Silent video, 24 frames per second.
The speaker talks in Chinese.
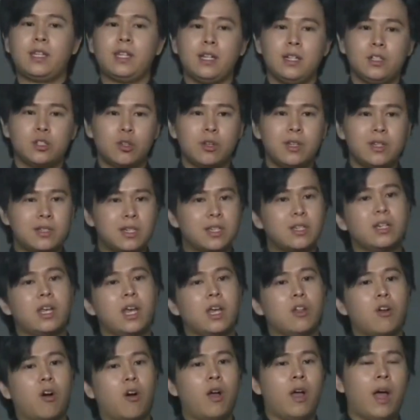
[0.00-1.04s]
所以今
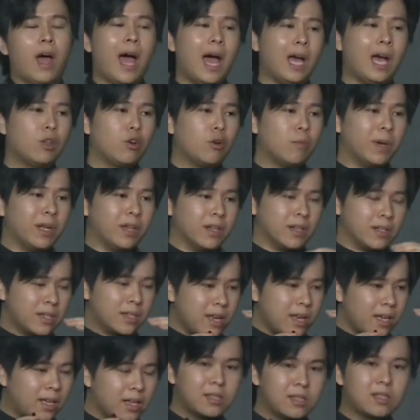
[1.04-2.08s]
天哦，爱多美的这
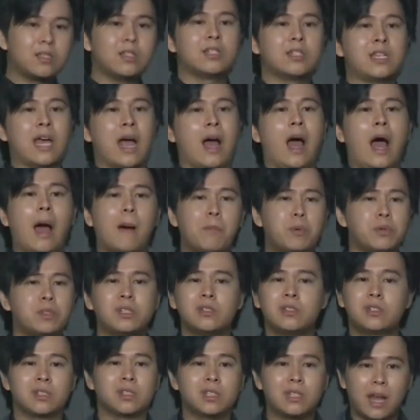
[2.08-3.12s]
一个市场，它不是
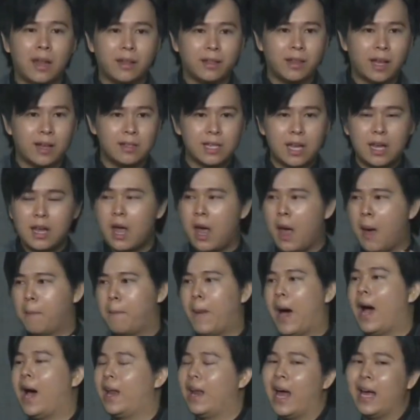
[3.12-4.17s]
只是单单在
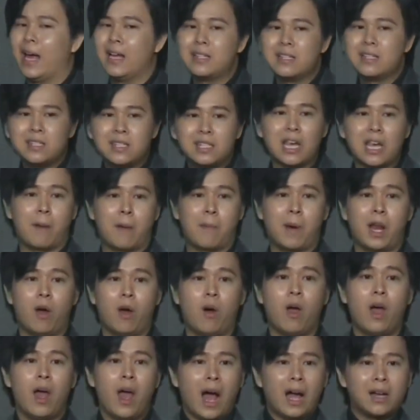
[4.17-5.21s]
马来西亚罢了，
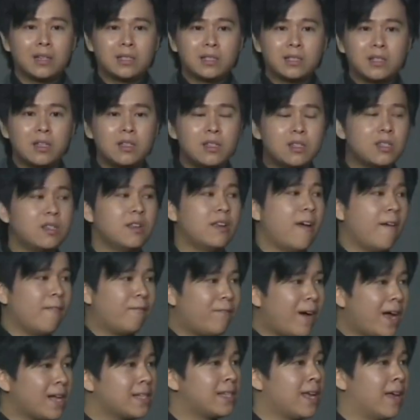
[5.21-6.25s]
它甚至
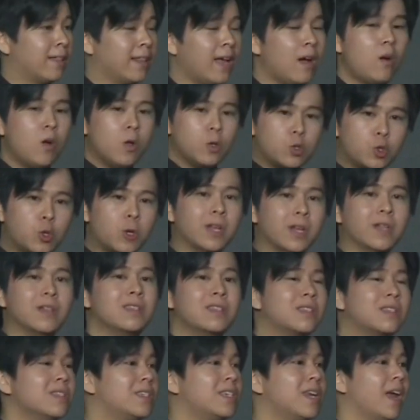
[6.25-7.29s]
发展到全
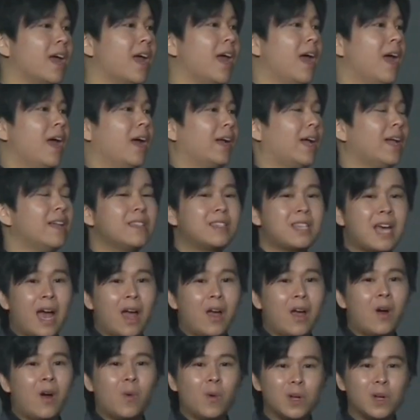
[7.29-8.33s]
世界。刚
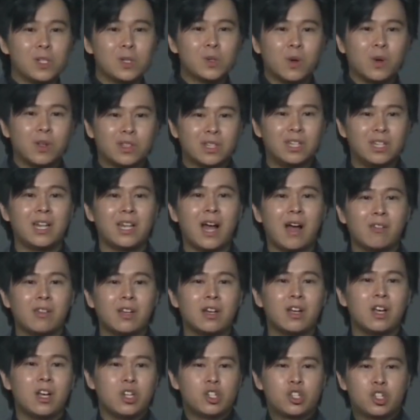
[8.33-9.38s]
才我所提到的
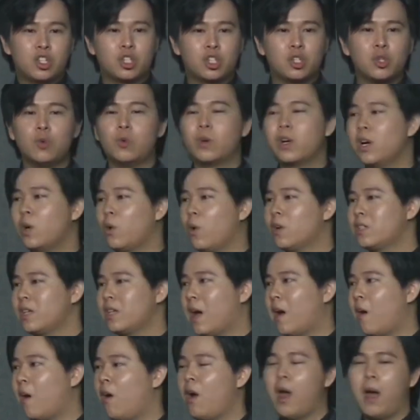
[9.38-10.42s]
十五个国家
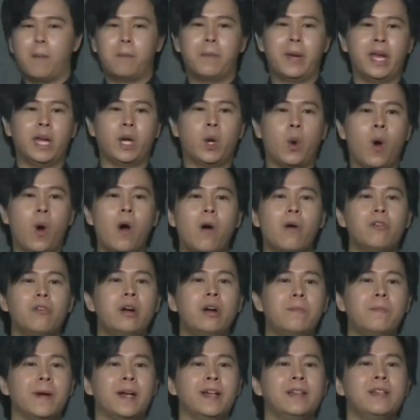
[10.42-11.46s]
哦，美国、日
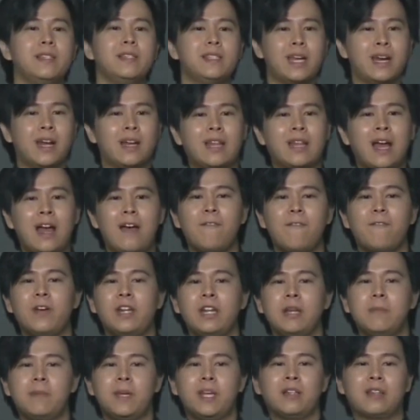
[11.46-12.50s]
本、加拿大、菲
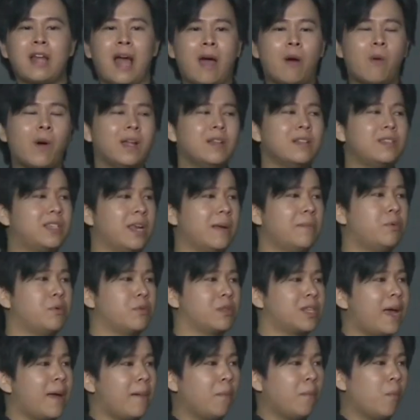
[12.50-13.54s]
律宾、台湾、柬埔
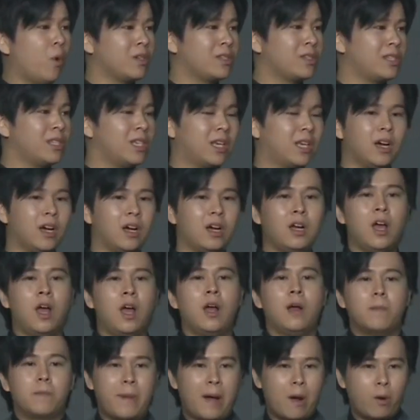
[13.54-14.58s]
寨、墨西哥，
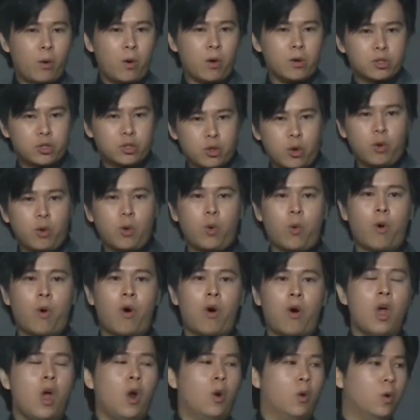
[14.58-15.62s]
包括中
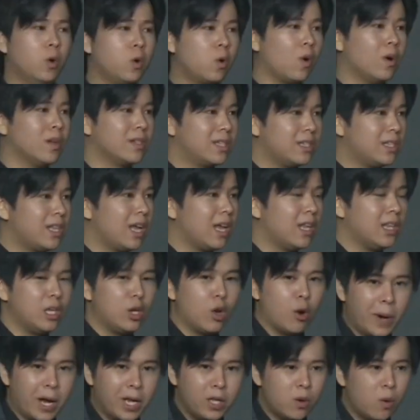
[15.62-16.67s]
国。如果今天你有
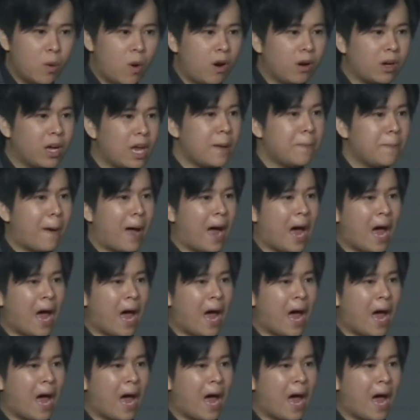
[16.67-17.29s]
朋友哦，可以把